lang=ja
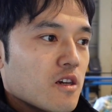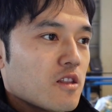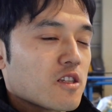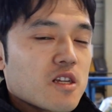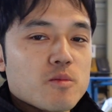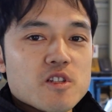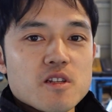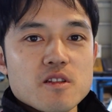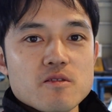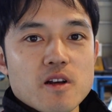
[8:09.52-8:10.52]
で。
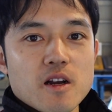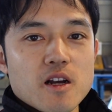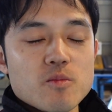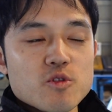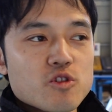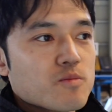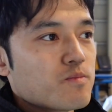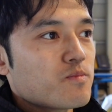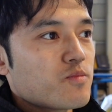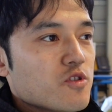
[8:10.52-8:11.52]
サブチャンネルなんかはもうじゅっ
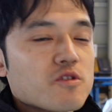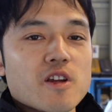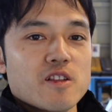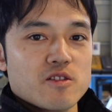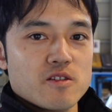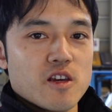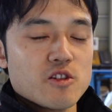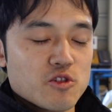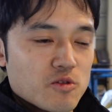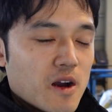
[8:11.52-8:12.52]
ぷんぐらいです、
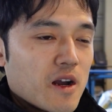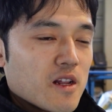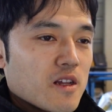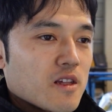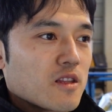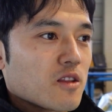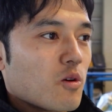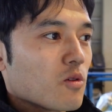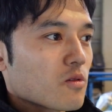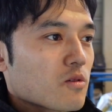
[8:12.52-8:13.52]
編集は。なの
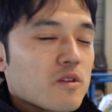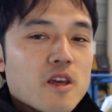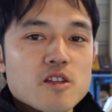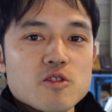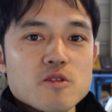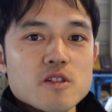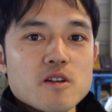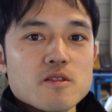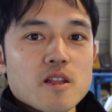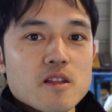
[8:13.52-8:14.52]
で本当に編集し
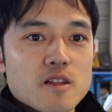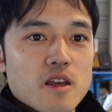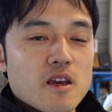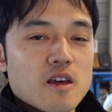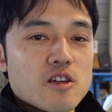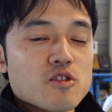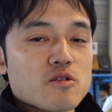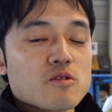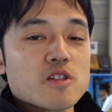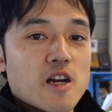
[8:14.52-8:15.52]
なくなって、編
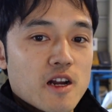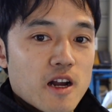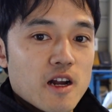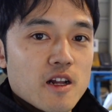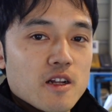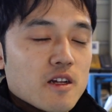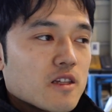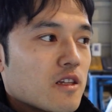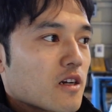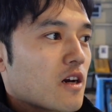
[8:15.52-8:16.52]
集する時間が、
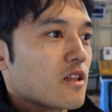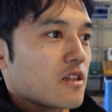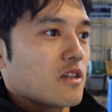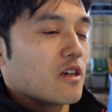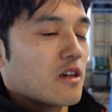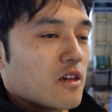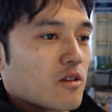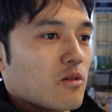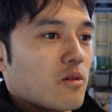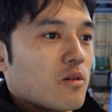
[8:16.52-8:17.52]
なのでかなり
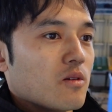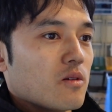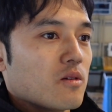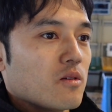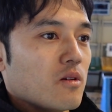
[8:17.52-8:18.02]
えっと